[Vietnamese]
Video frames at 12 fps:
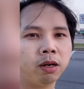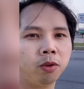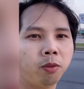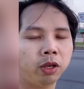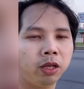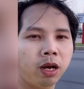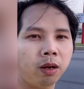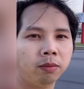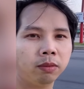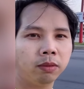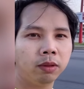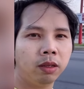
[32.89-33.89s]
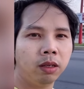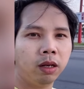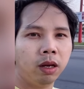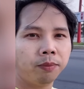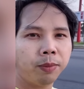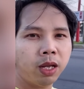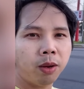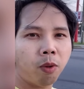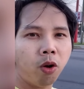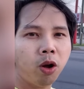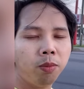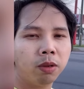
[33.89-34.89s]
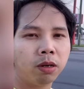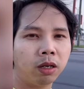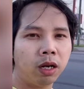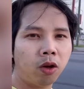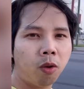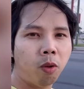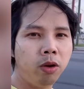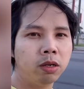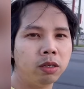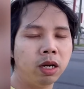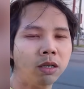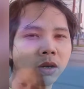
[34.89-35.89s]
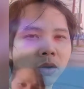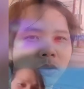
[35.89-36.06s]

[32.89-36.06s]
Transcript: anh đang trả lại cho người ta để chuẩn bị về Việt Nam.